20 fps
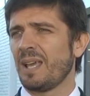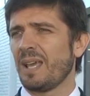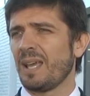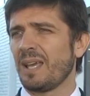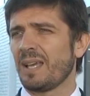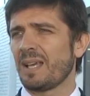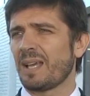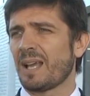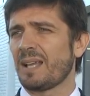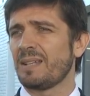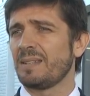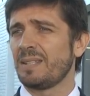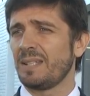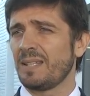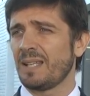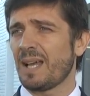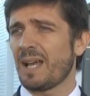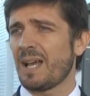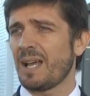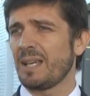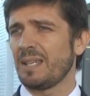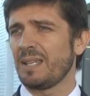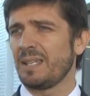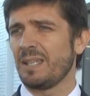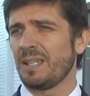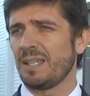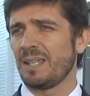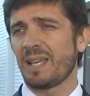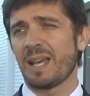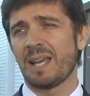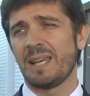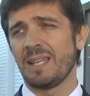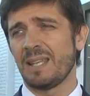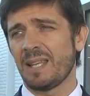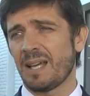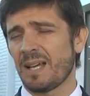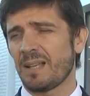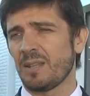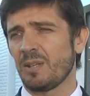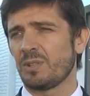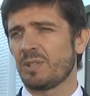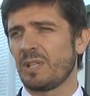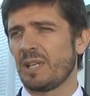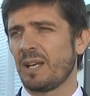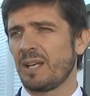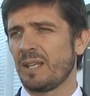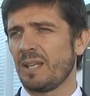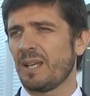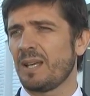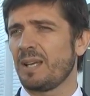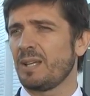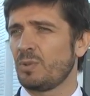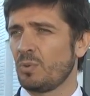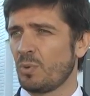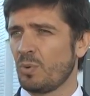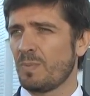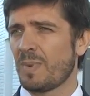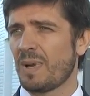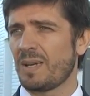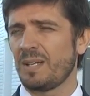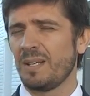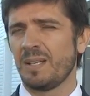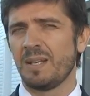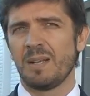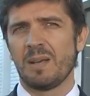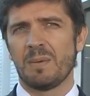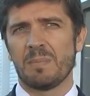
en cantidad y, y calidad de hotelería es Tucumán,